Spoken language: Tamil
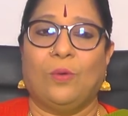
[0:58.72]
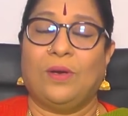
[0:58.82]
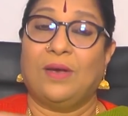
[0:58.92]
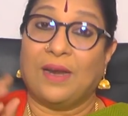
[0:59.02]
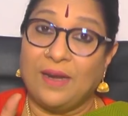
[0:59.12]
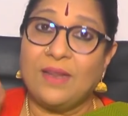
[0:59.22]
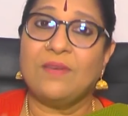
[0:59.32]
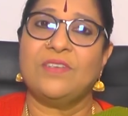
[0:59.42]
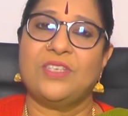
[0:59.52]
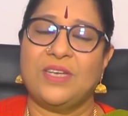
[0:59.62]
ஒரு நல்ல
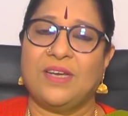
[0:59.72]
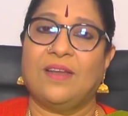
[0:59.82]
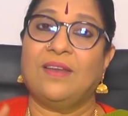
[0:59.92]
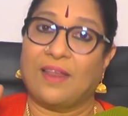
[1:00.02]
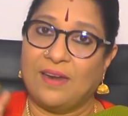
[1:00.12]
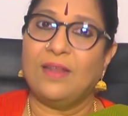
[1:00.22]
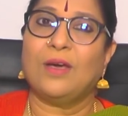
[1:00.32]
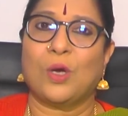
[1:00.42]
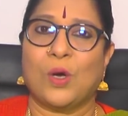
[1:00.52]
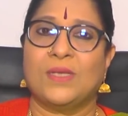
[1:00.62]
விஷயங்கள் நல்ல
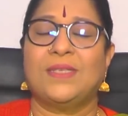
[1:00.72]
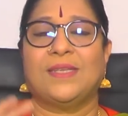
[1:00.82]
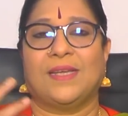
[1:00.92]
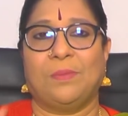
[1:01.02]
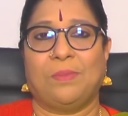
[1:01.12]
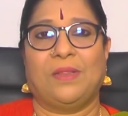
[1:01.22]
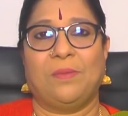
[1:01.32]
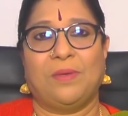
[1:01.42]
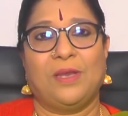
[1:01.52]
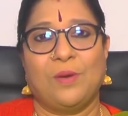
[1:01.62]
காஸ் அது
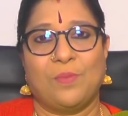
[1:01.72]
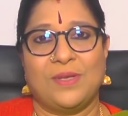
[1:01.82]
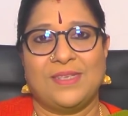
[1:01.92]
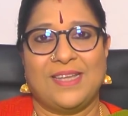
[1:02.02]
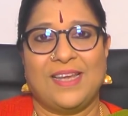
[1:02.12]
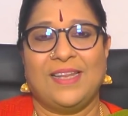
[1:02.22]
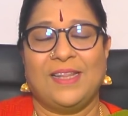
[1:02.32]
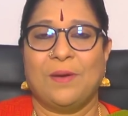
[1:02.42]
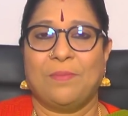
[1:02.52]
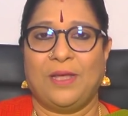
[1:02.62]
பத்து பேருக்கு போய்
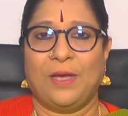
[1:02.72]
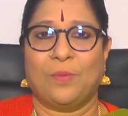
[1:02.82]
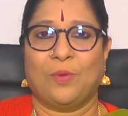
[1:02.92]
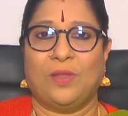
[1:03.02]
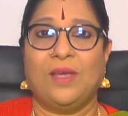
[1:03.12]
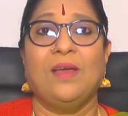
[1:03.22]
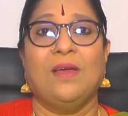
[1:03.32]
சேருது அப்படிங்கும்போது